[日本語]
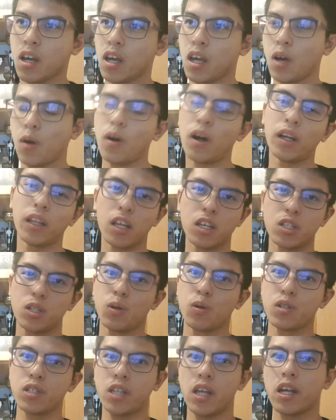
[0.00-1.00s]
えお話
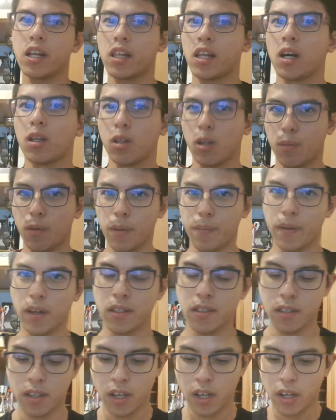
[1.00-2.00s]
をしていきたいと思いま
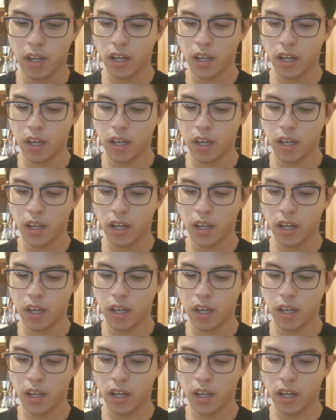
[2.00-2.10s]
す、